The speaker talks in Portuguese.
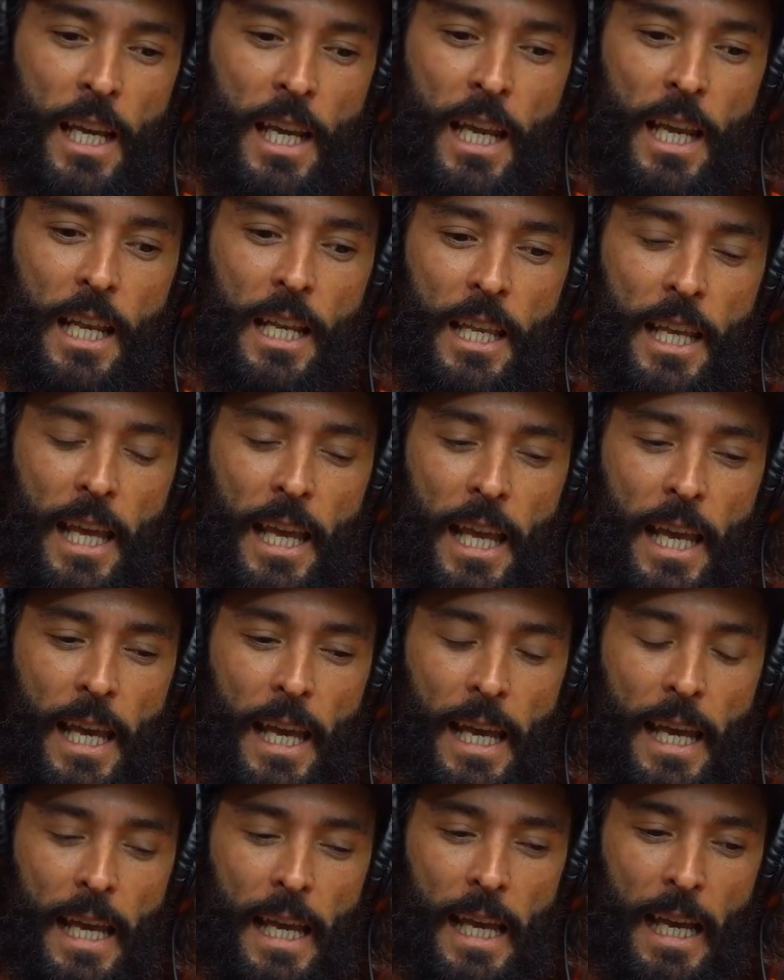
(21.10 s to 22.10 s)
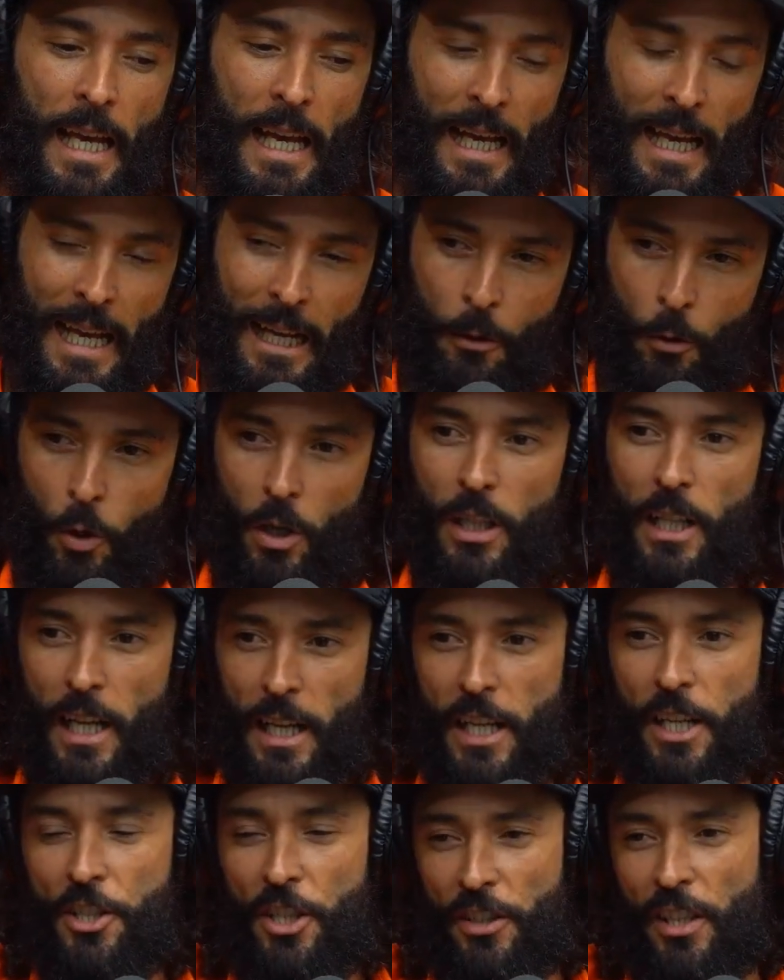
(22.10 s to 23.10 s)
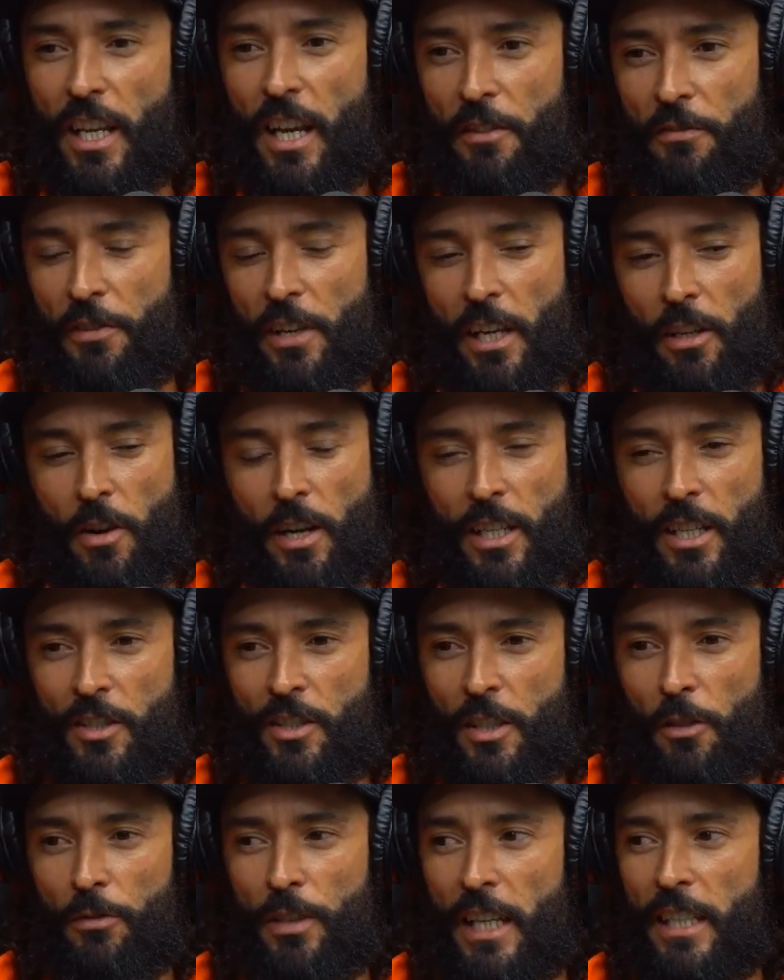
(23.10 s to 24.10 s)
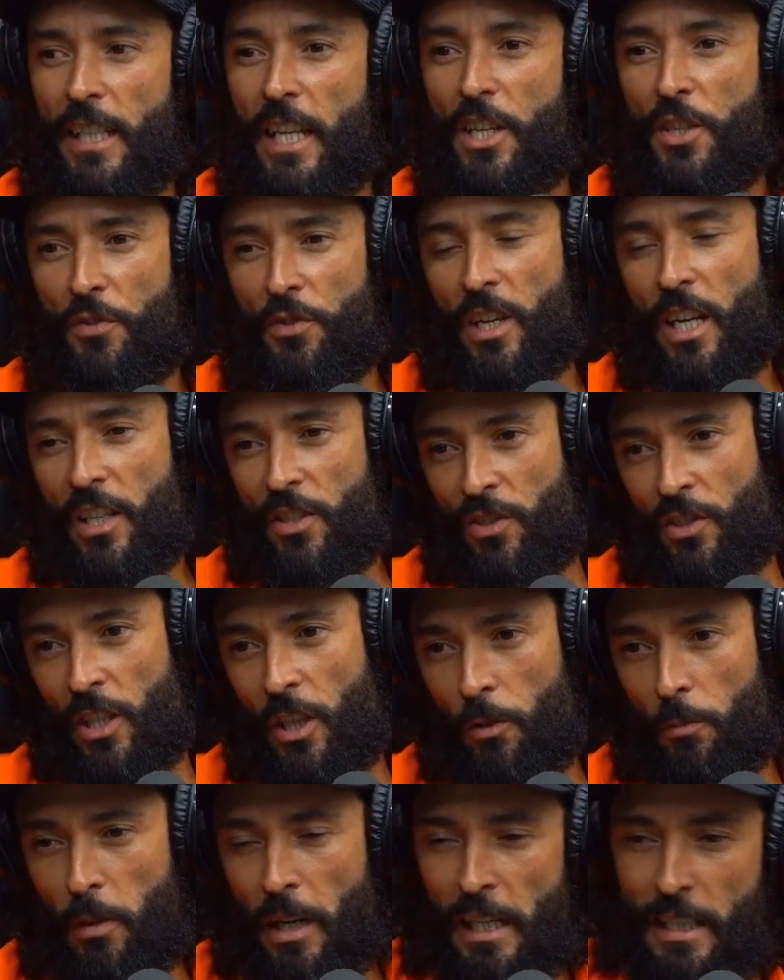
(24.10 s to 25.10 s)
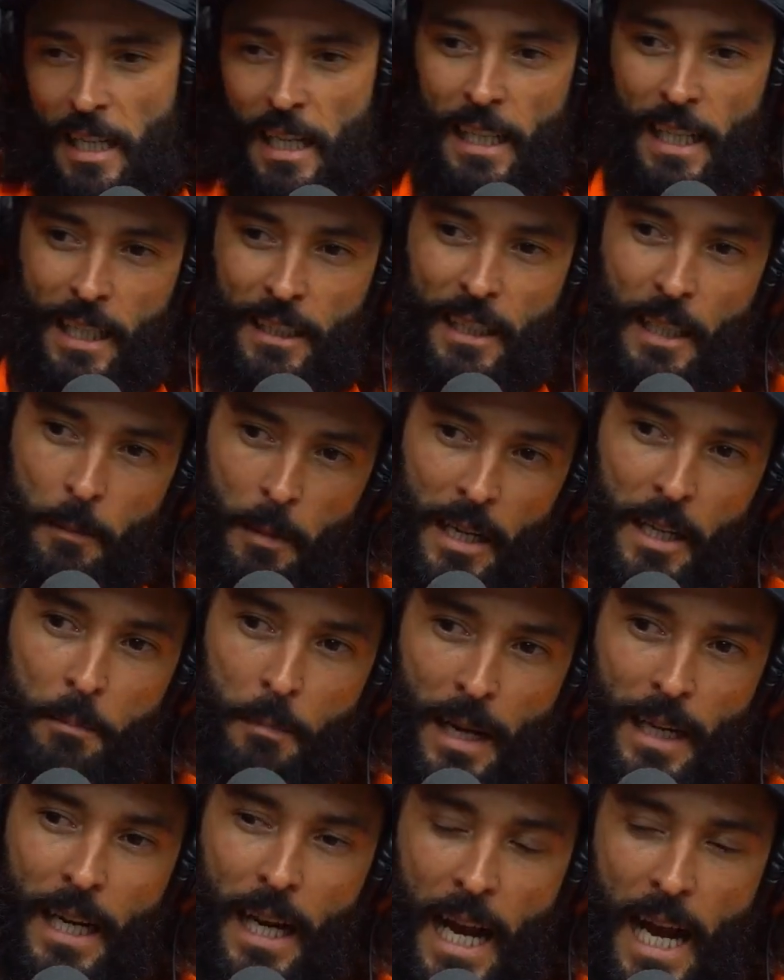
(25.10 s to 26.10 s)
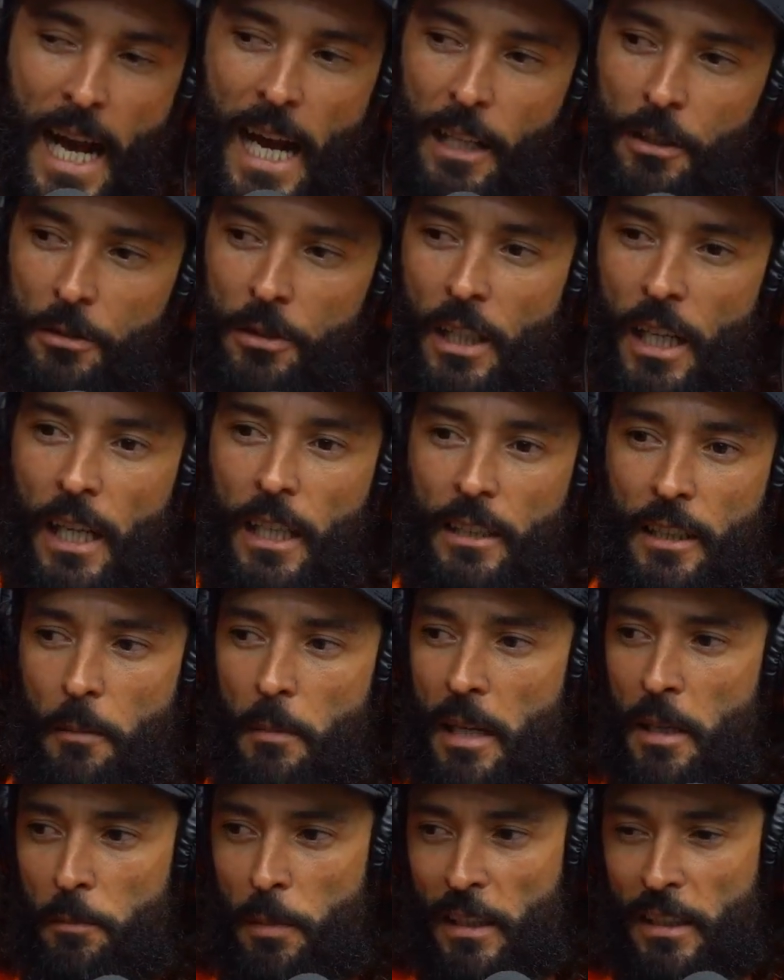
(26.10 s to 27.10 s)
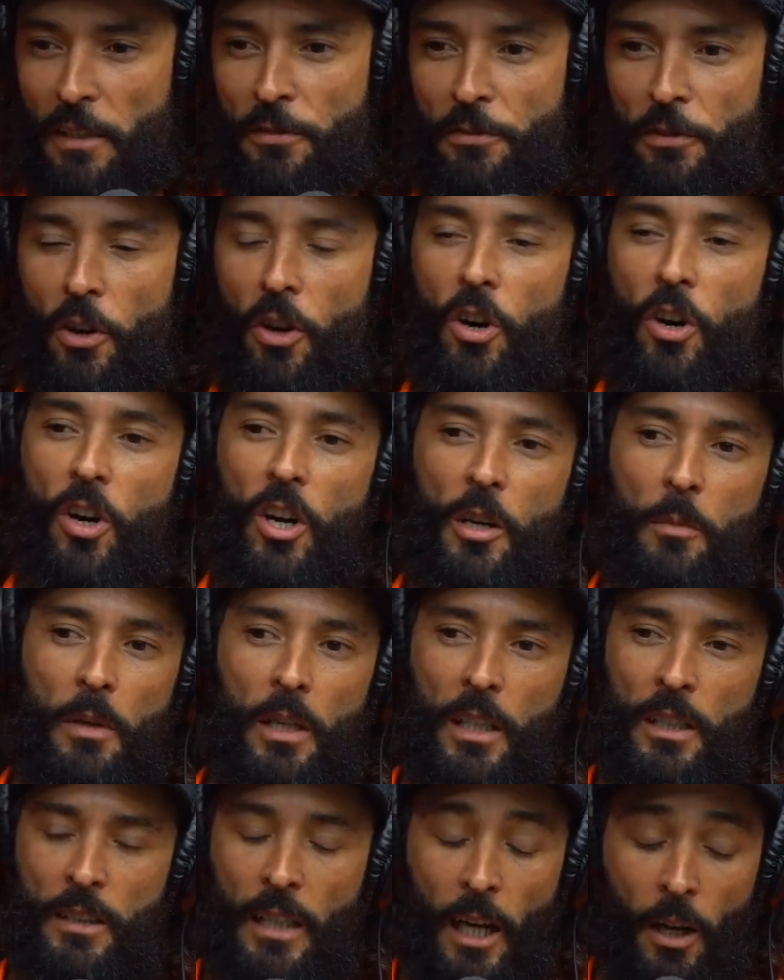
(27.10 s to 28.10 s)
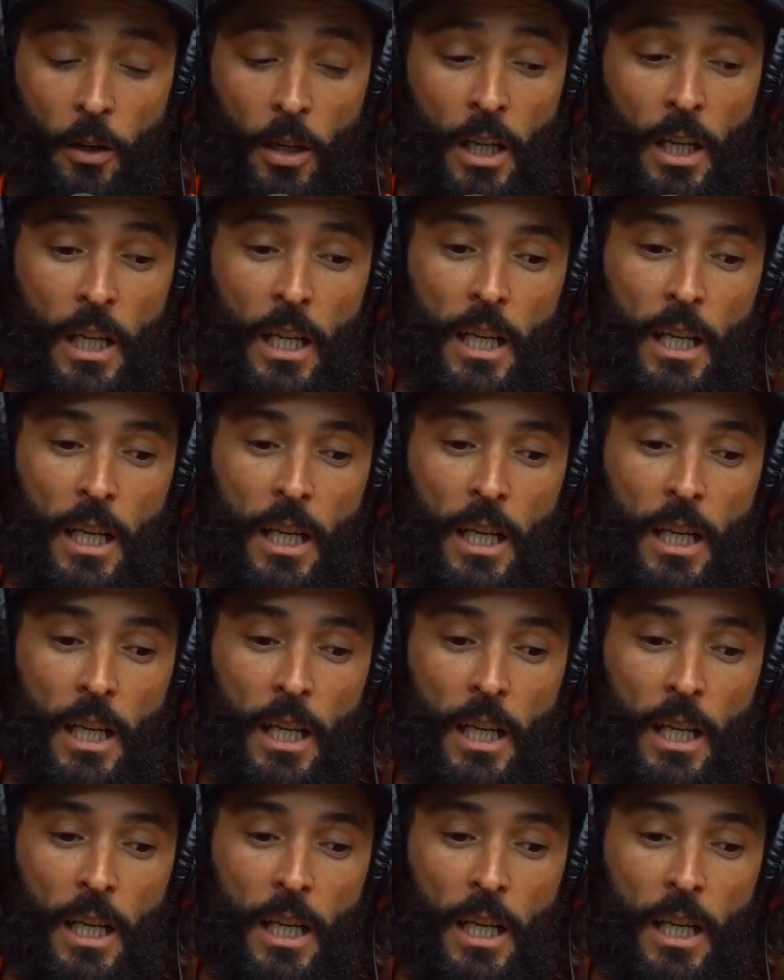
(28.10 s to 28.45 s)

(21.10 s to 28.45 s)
ele é a cor laranja tem a ver com a questão da identificação, porque essa galera trabalha embarcado, né? Trabalha em plataforma e tal.